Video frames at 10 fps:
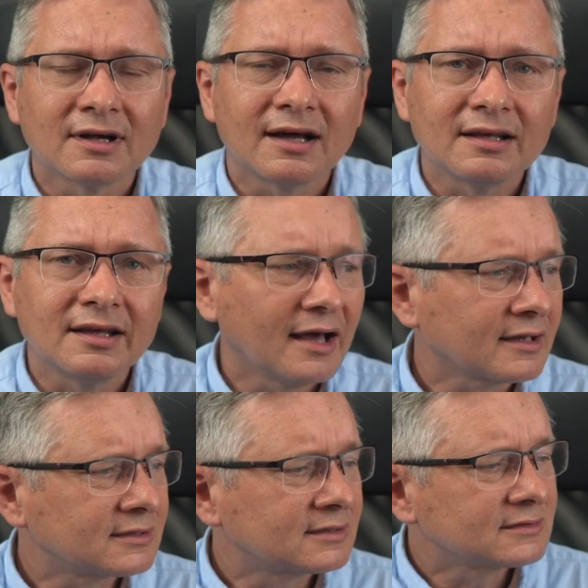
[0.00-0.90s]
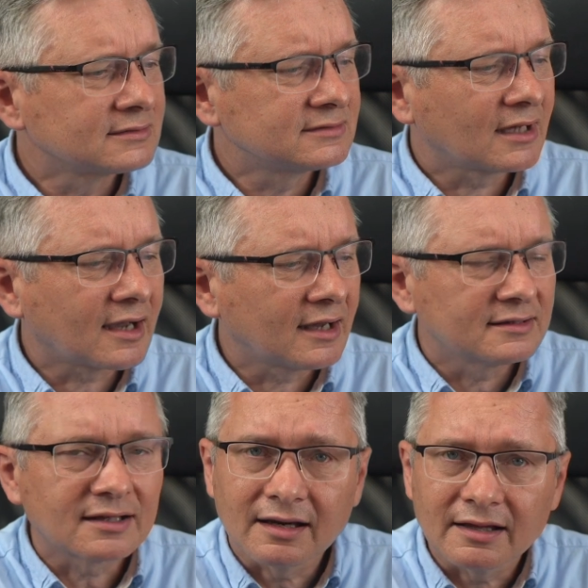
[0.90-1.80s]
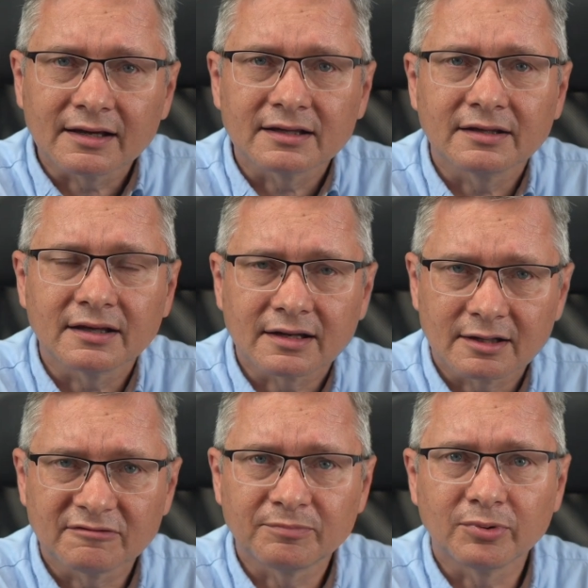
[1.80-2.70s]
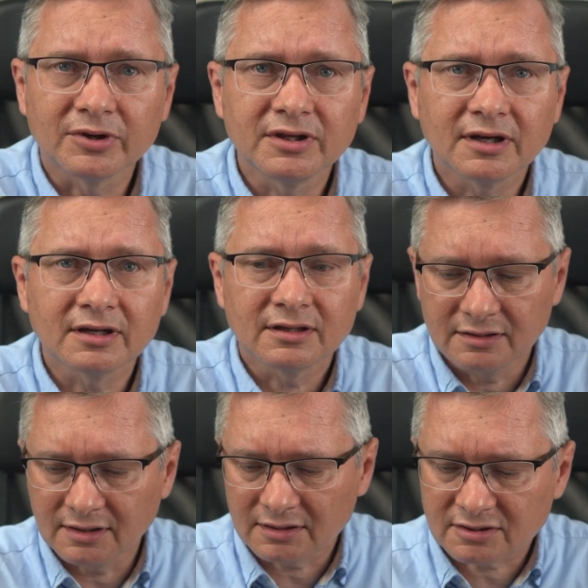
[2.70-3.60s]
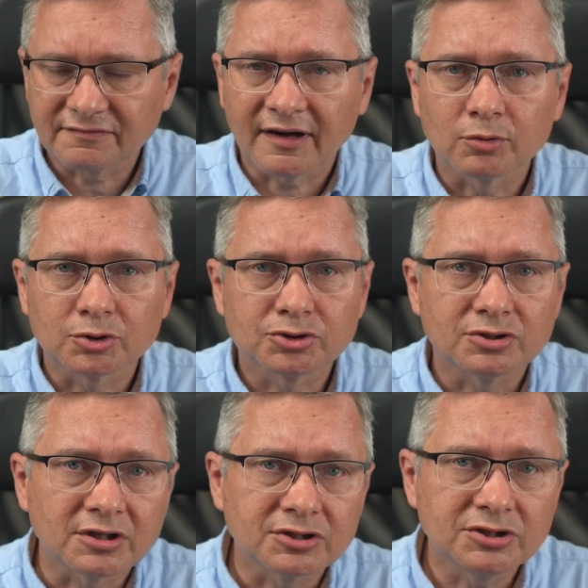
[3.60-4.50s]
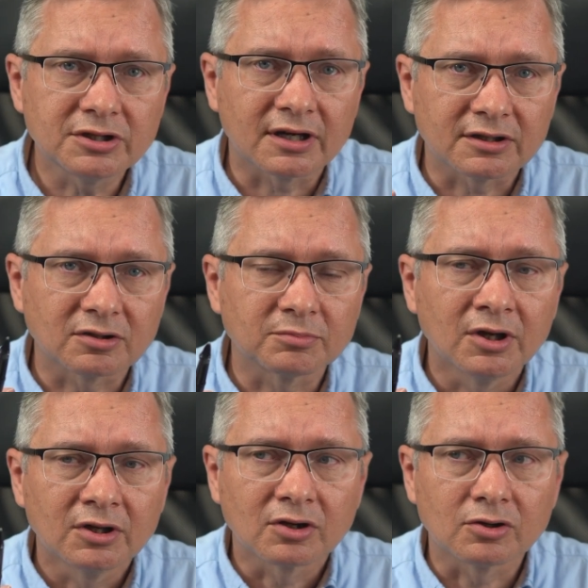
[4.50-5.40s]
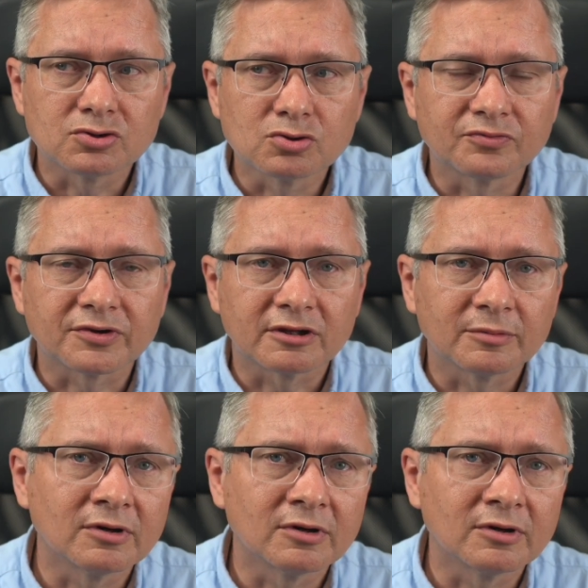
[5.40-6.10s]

Ale jak taka naklejka na ekran wpłynie na trwałość rysika, na tą końcówkę, no